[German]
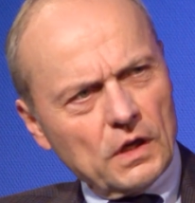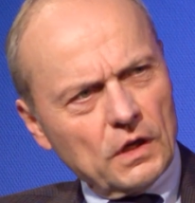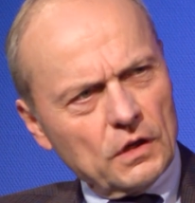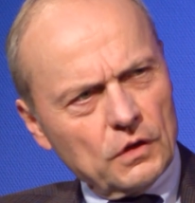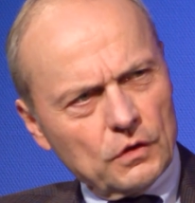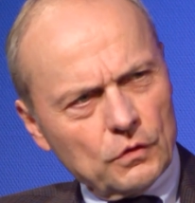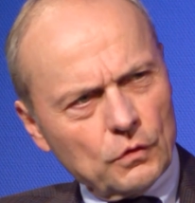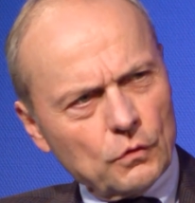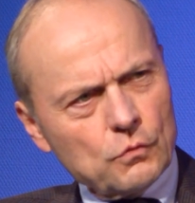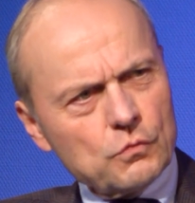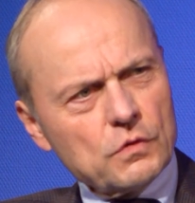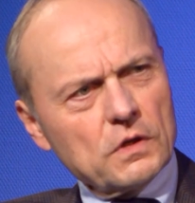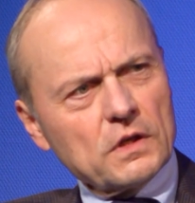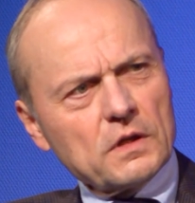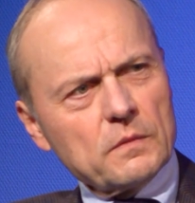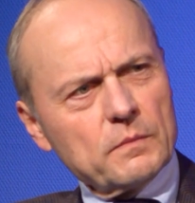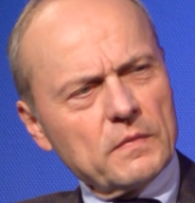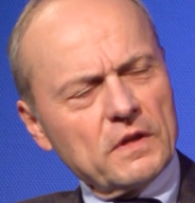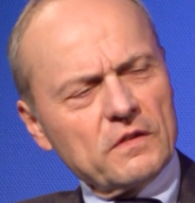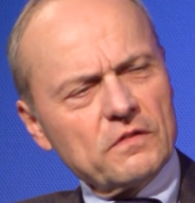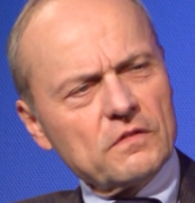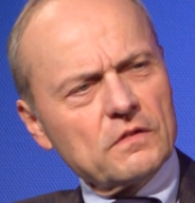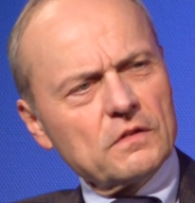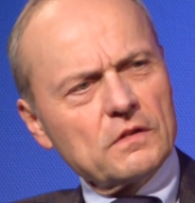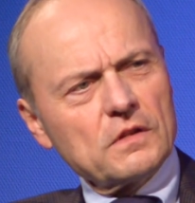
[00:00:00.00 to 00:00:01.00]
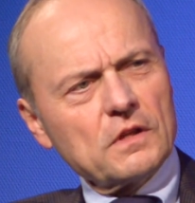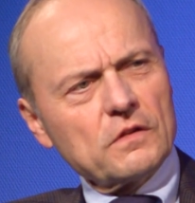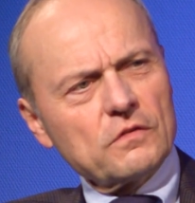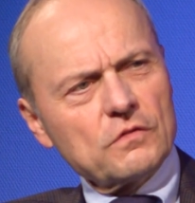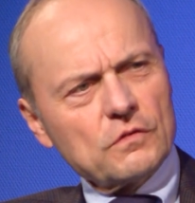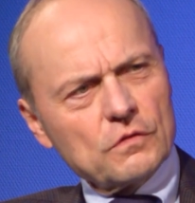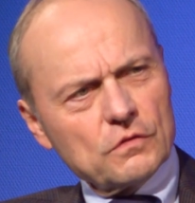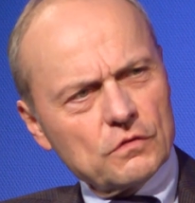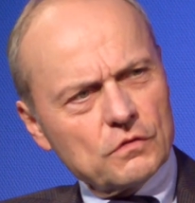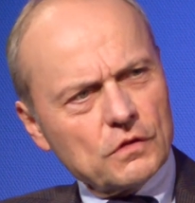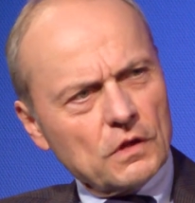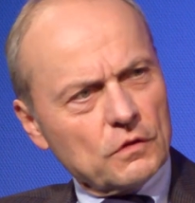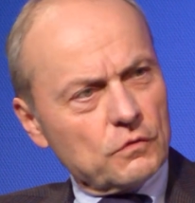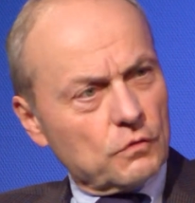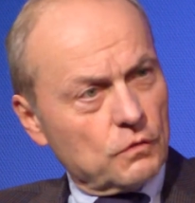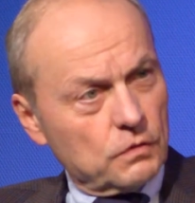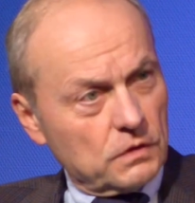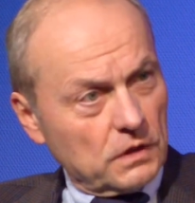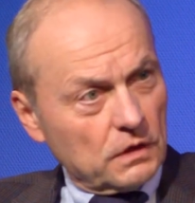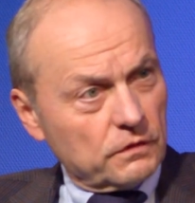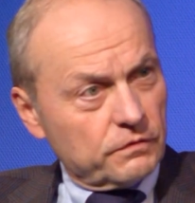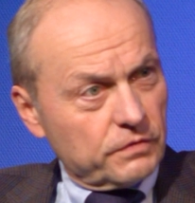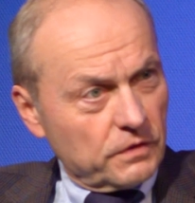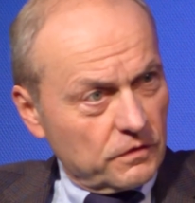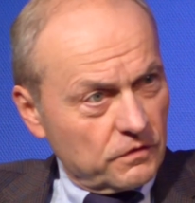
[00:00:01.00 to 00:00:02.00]
der in Ruhe gemessen, das ist also
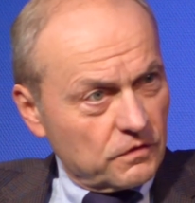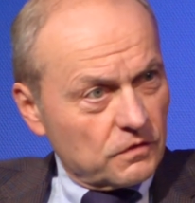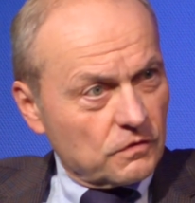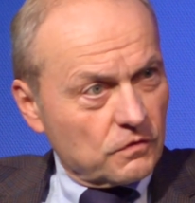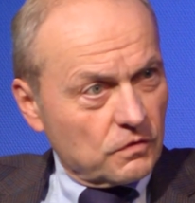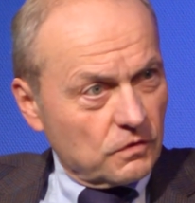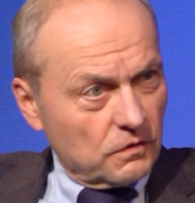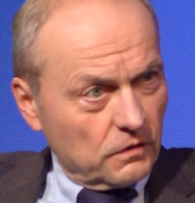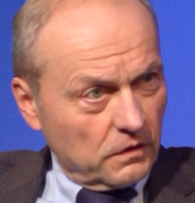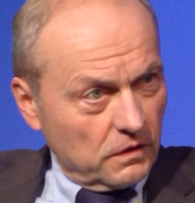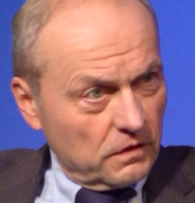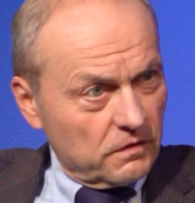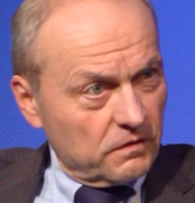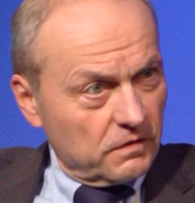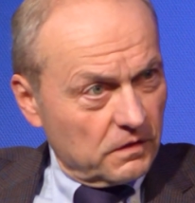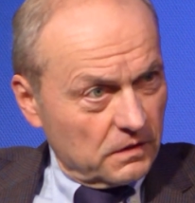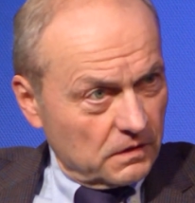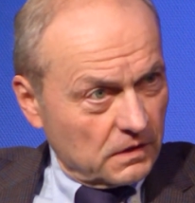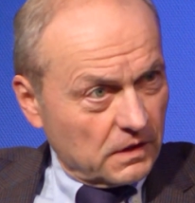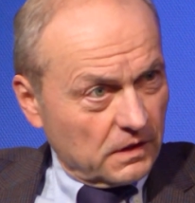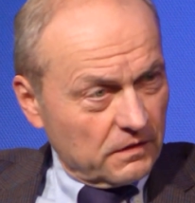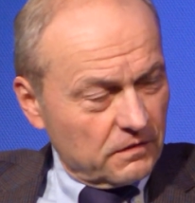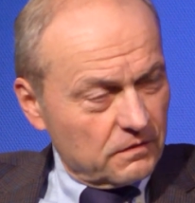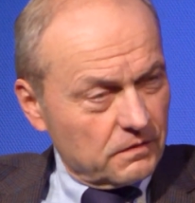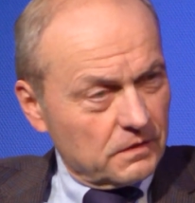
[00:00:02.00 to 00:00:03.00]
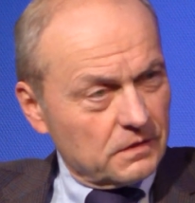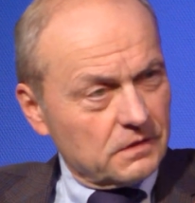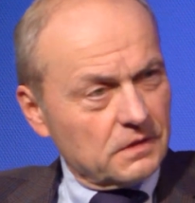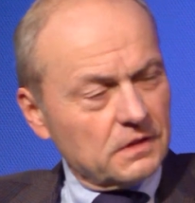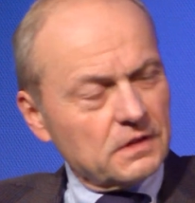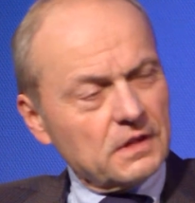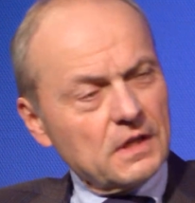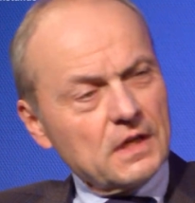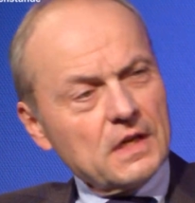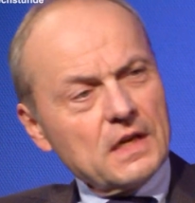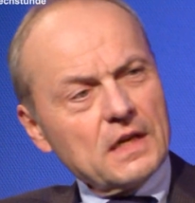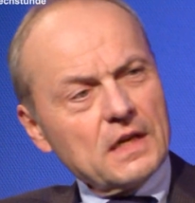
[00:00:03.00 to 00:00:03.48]
140 zu 90, mhm. ganz wichtig,